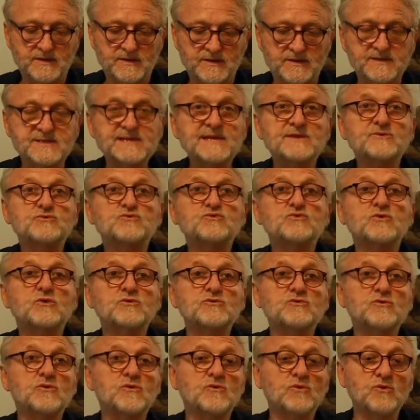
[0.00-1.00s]
Ça
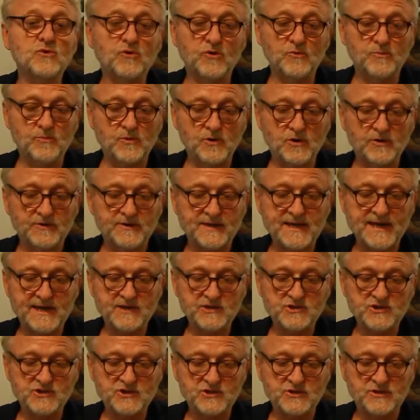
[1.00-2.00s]
tourne au
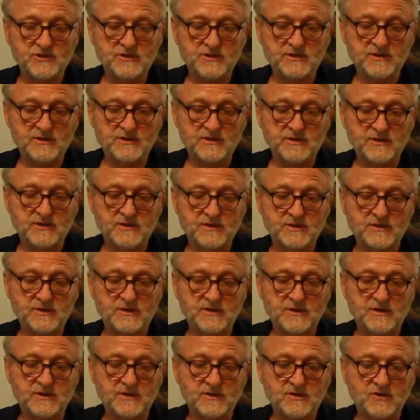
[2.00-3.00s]
reportage.
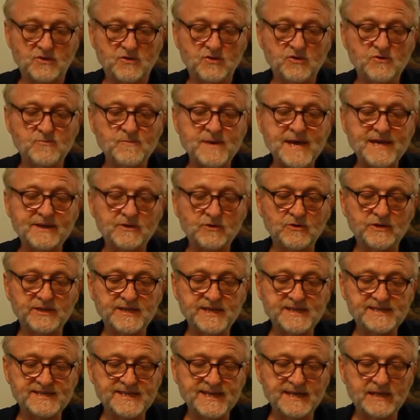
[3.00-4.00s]
Le maître
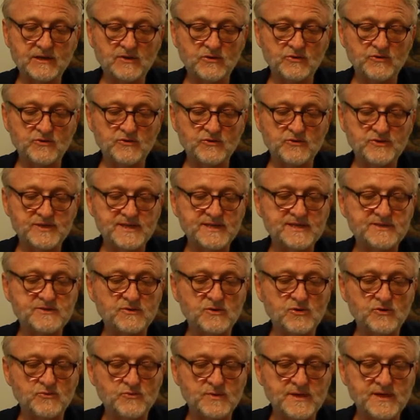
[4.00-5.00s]
des écluses est
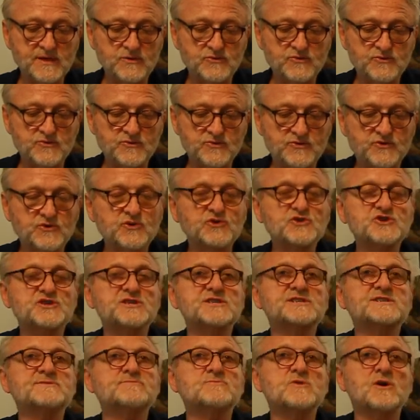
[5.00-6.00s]
celui du
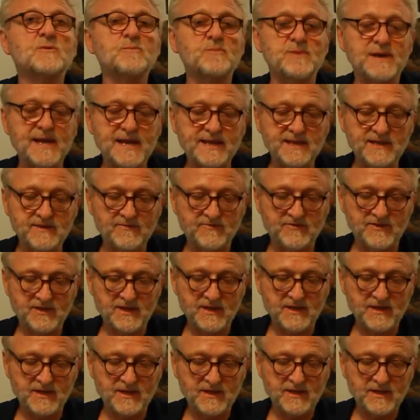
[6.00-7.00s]
surgissement
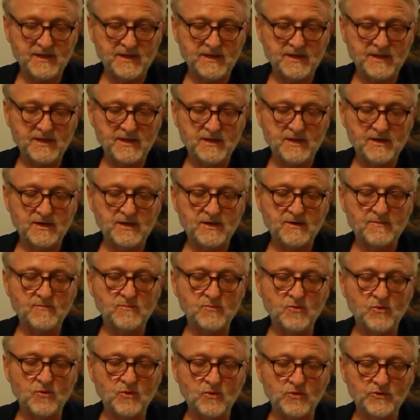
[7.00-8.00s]
planifié,
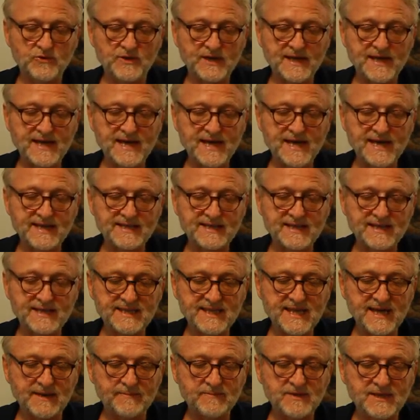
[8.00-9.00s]
monde
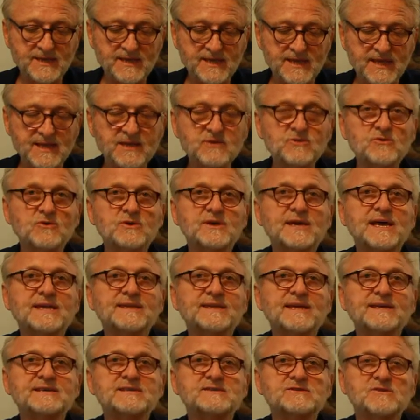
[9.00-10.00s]
indéterminé de
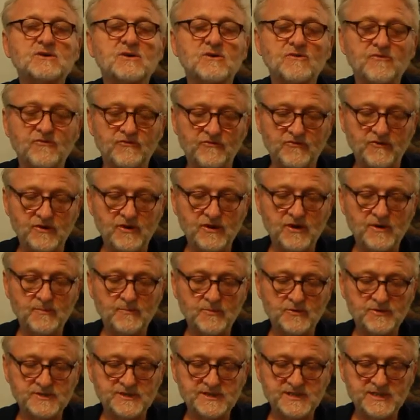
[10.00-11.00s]
catastrophes
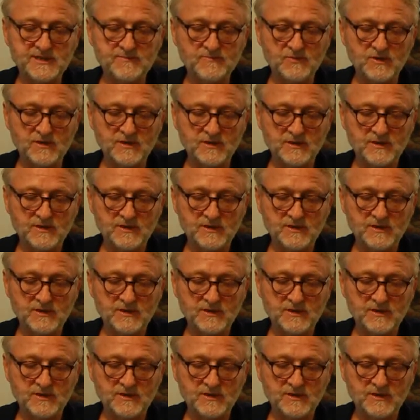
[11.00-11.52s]
possibles.